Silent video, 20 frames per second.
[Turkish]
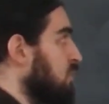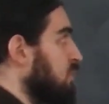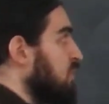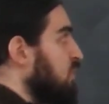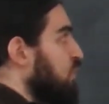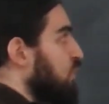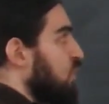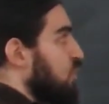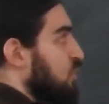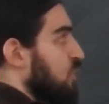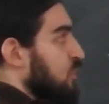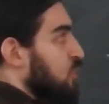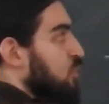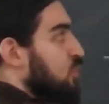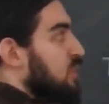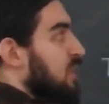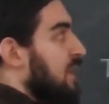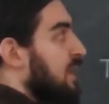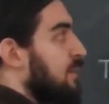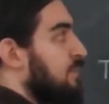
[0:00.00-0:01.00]
Bu
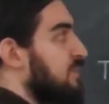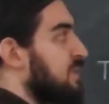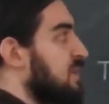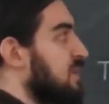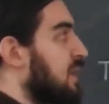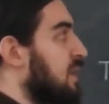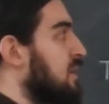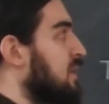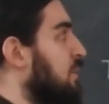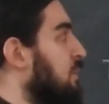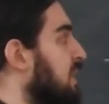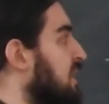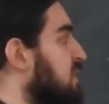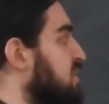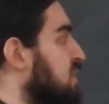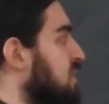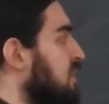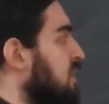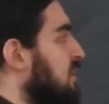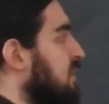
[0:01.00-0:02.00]
fonksiyonun ne yaptığını anlamak
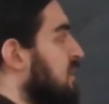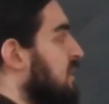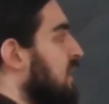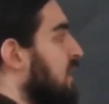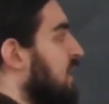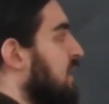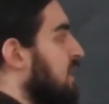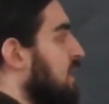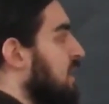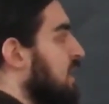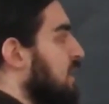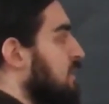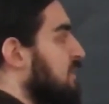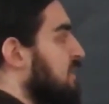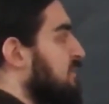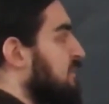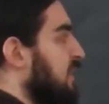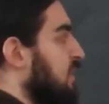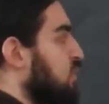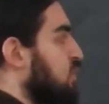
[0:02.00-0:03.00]
için herhangi
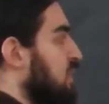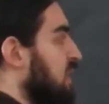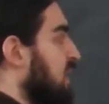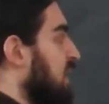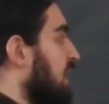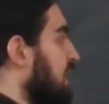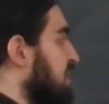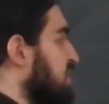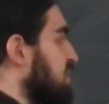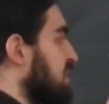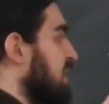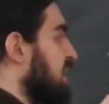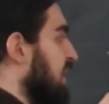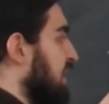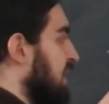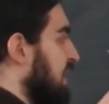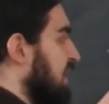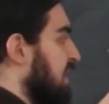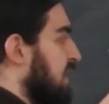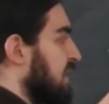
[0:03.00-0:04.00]
bir vektöre karşılık
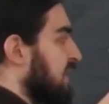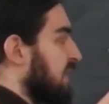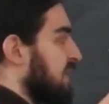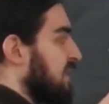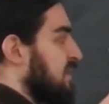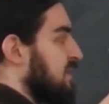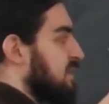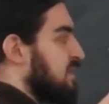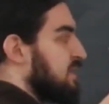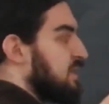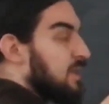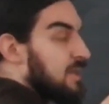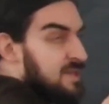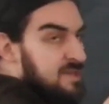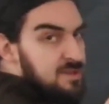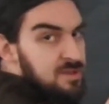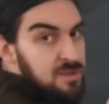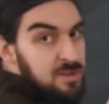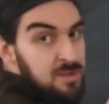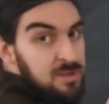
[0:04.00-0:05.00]
gelen katsayıları
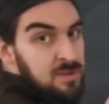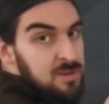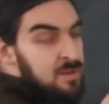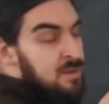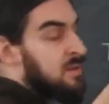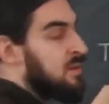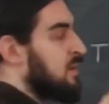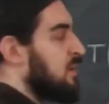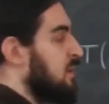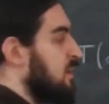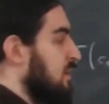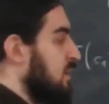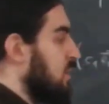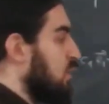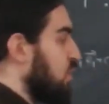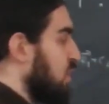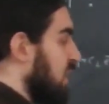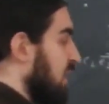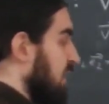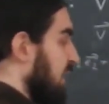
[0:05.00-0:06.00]
yazın.
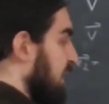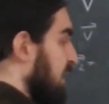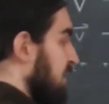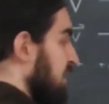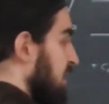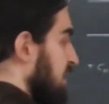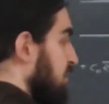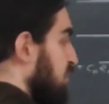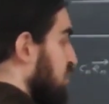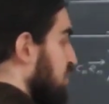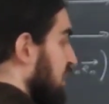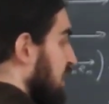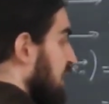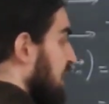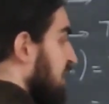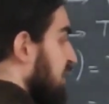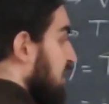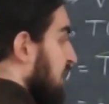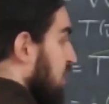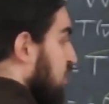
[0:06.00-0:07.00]
O katsayıları burada
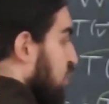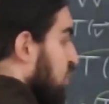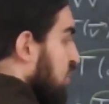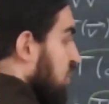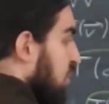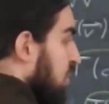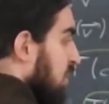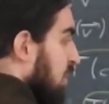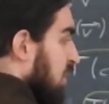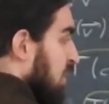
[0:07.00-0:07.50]
yerine koyun.